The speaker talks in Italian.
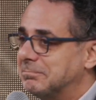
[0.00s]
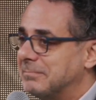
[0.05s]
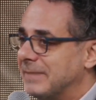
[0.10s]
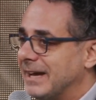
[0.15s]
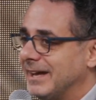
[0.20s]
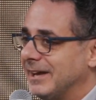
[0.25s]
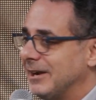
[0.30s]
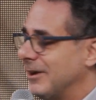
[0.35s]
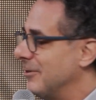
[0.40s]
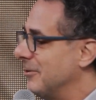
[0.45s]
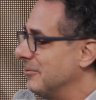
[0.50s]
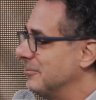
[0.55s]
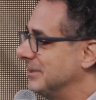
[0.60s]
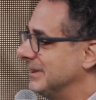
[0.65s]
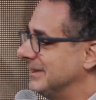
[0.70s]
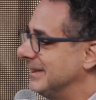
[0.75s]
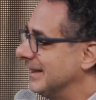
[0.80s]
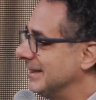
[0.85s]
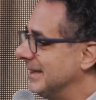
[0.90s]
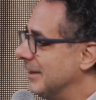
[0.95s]
era
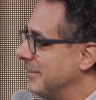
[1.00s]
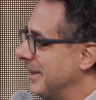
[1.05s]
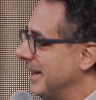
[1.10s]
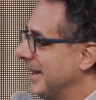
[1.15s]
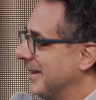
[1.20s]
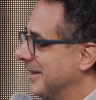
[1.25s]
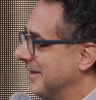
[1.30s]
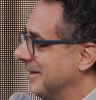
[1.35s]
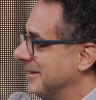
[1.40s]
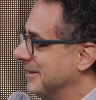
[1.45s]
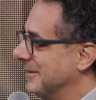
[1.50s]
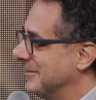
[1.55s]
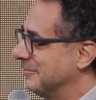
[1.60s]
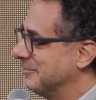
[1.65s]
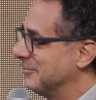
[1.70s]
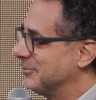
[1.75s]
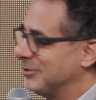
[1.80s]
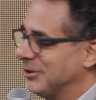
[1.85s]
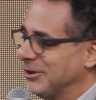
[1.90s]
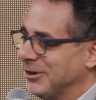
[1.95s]
un'idea da maker,
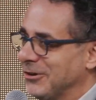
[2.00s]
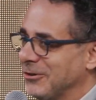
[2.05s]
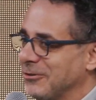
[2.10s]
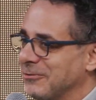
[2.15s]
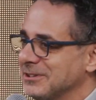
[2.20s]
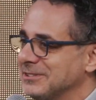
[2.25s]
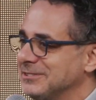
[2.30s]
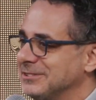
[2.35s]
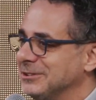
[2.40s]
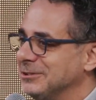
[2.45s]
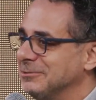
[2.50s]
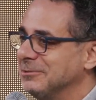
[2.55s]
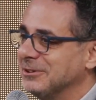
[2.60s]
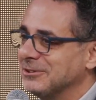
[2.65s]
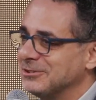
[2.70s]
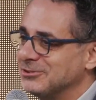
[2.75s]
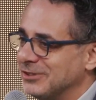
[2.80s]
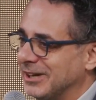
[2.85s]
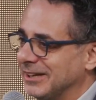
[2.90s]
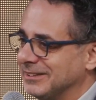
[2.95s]
cioè ho questi due
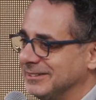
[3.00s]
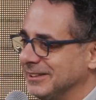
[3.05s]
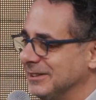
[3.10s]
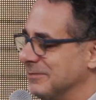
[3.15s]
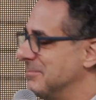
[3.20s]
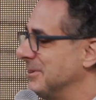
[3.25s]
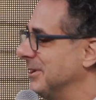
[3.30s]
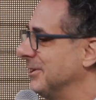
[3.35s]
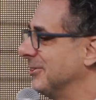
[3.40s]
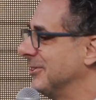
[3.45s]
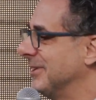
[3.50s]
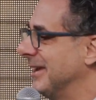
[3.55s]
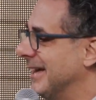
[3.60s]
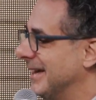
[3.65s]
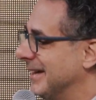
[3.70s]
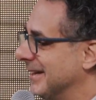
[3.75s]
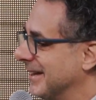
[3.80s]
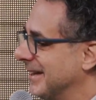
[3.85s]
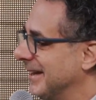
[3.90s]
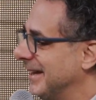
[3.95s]
oggetti, il
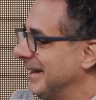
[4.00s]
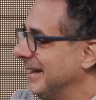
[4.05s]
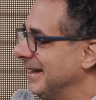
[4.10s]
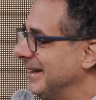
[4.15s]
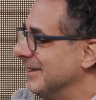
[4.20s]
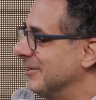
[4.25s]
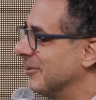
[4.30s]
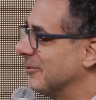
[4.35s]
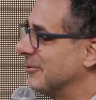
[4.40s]
bricolair che è lì, ho